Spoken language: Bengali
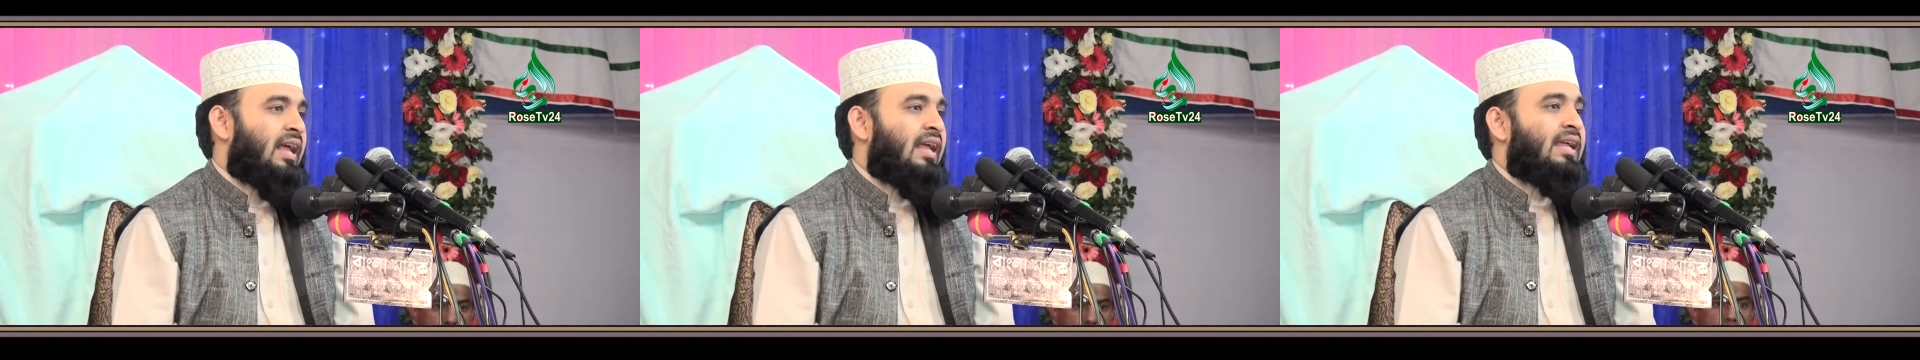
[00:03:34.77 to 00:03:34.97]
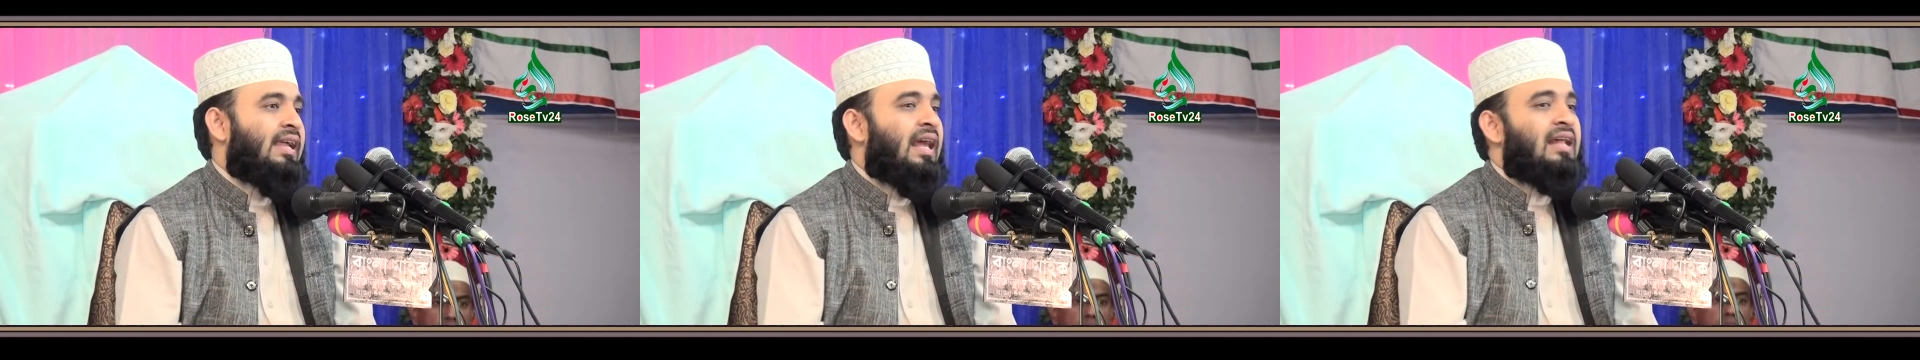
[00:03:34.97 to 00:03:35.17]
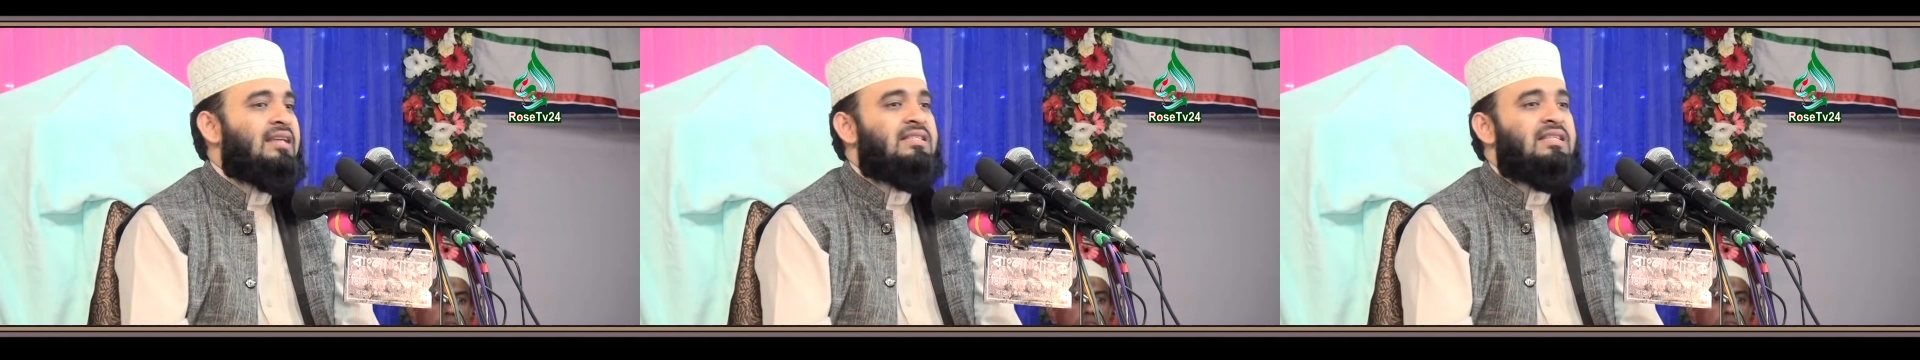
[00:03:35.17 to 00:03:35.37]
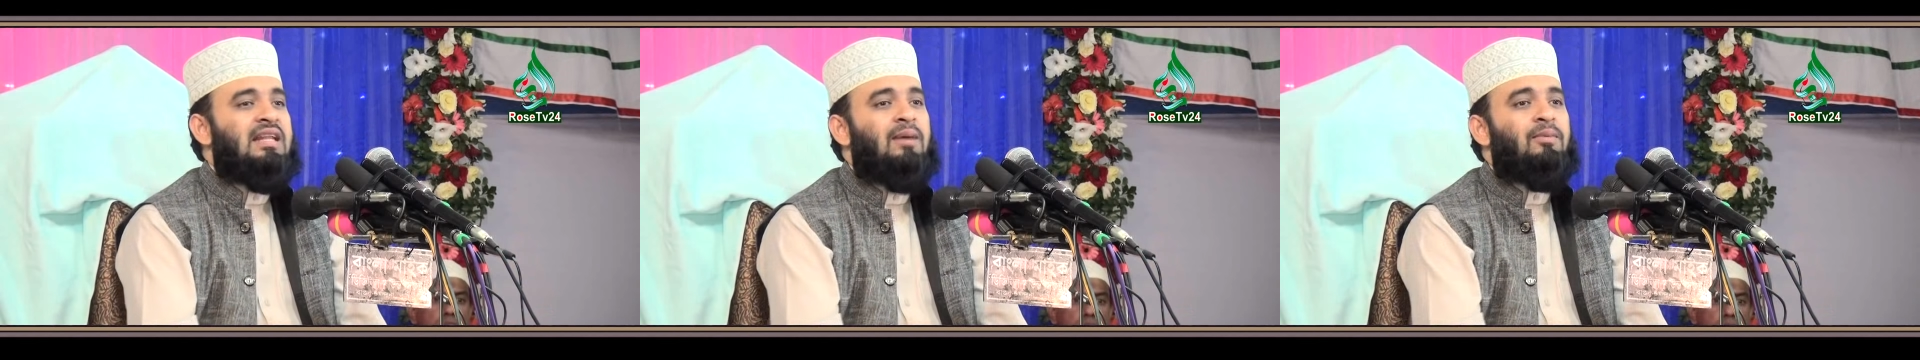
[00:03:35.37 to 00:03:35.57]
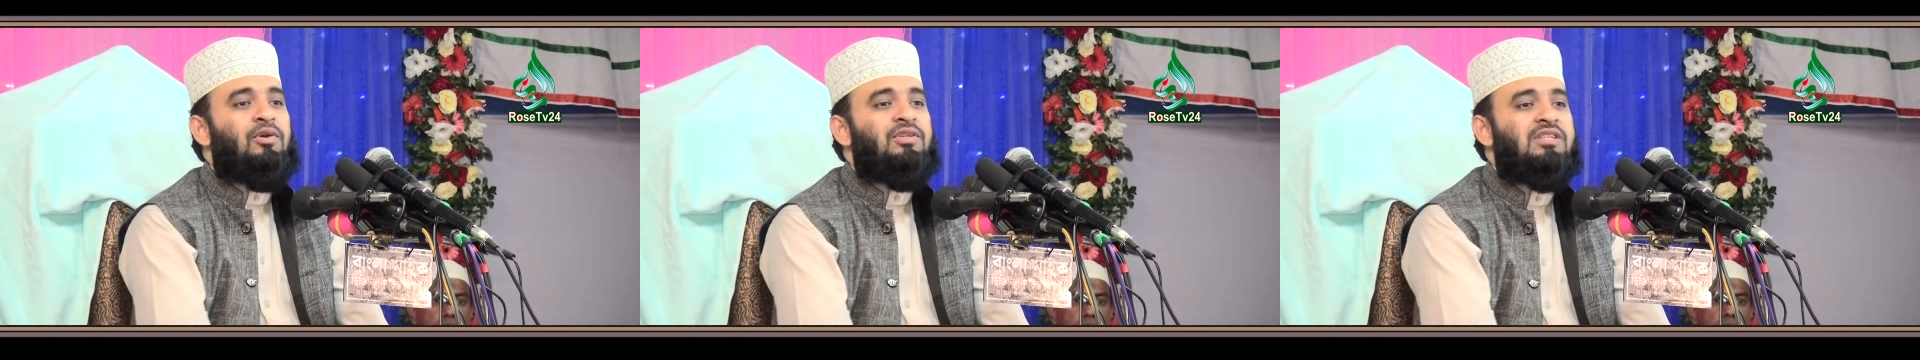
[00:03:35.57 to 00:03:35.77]
এই গ্যালাক্সির
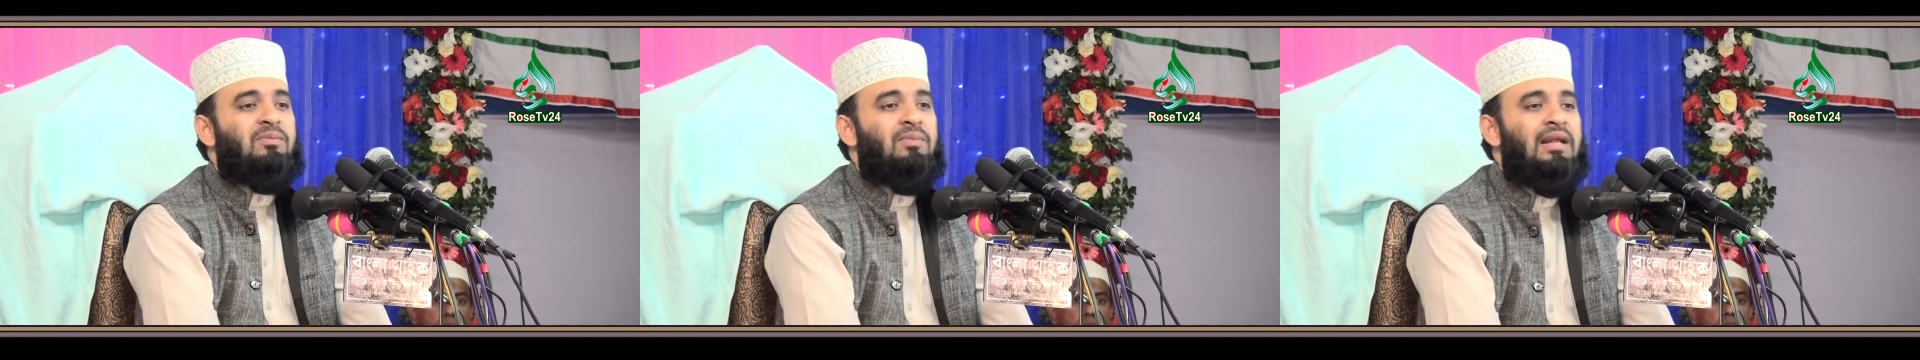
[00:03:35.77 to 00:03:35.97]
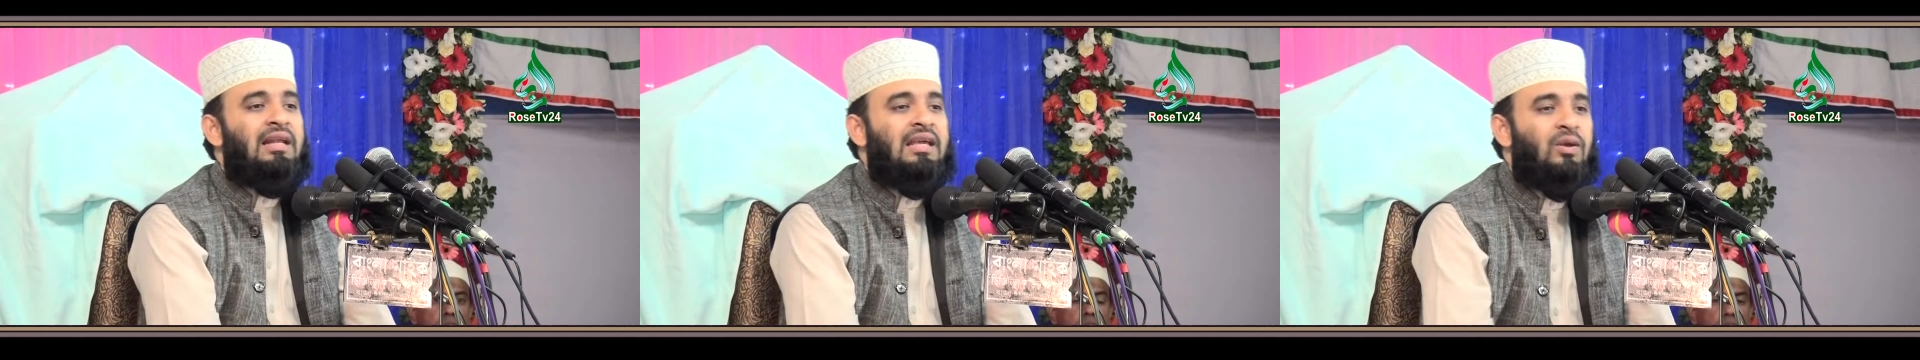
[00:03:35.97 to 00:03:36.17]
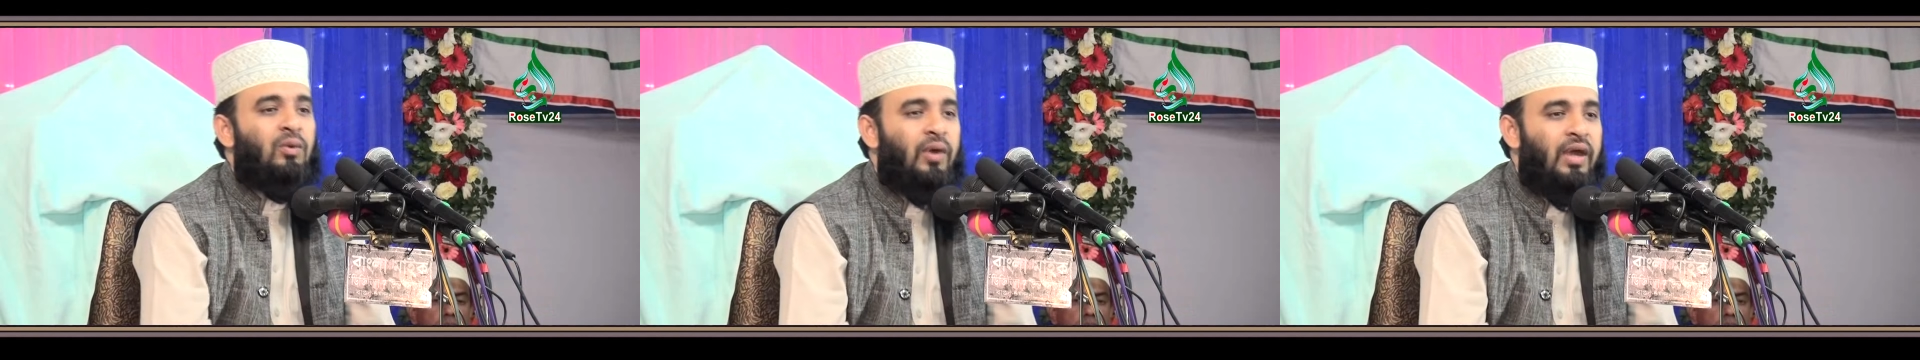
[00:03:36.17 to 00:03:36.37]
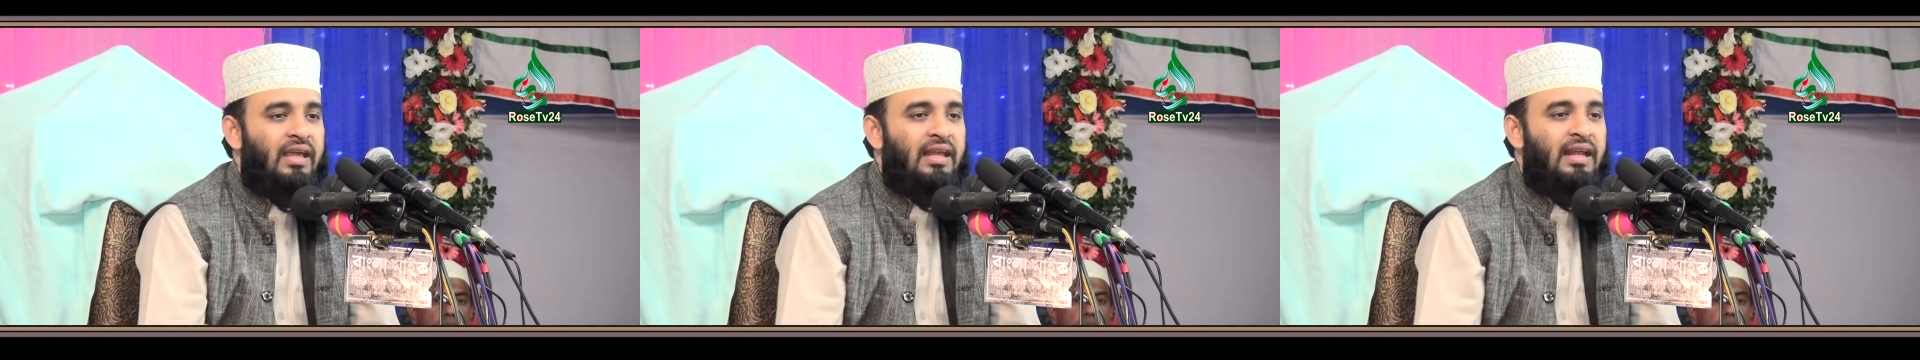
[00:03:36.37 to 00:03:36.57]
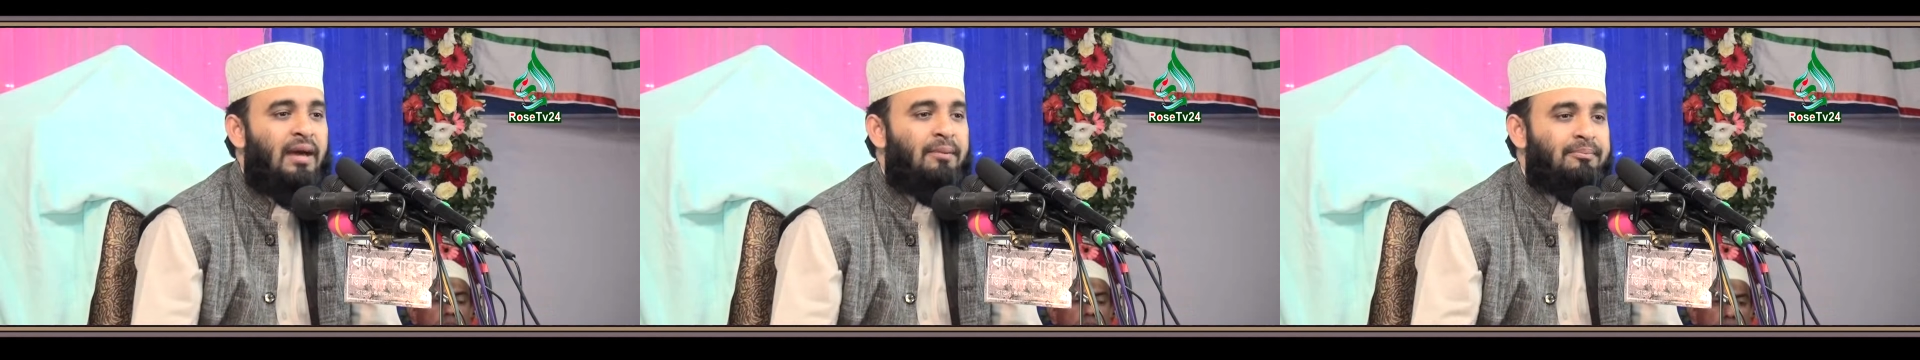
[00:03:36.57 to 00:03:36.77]
নাম হচ্ছে মিল্কি ওয়ে
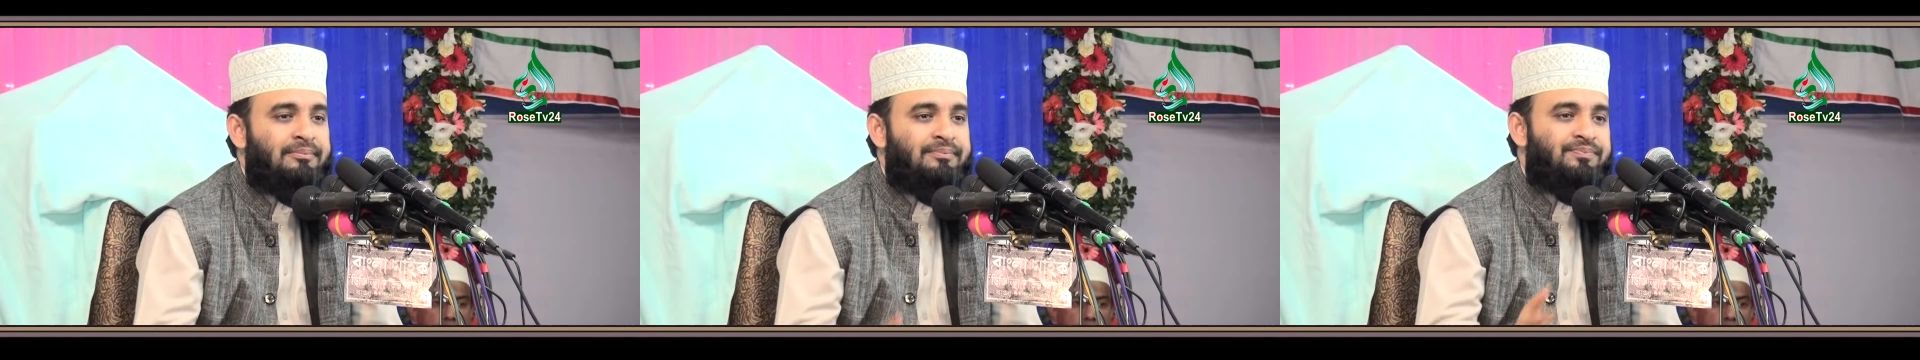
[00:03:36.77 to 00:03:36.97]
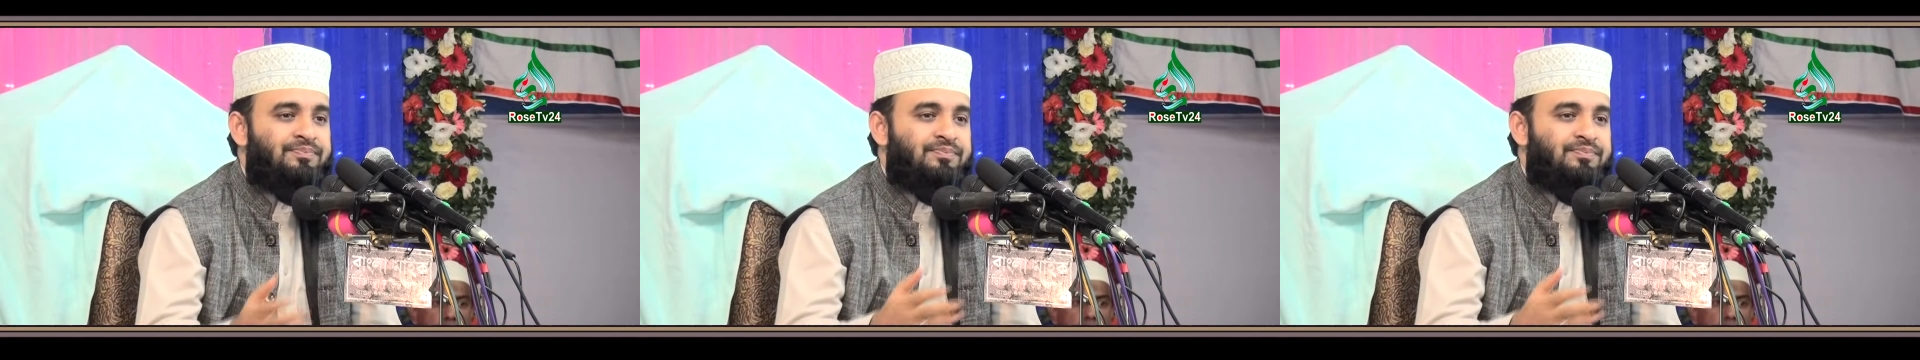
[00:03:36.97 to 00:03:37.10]
কি নাম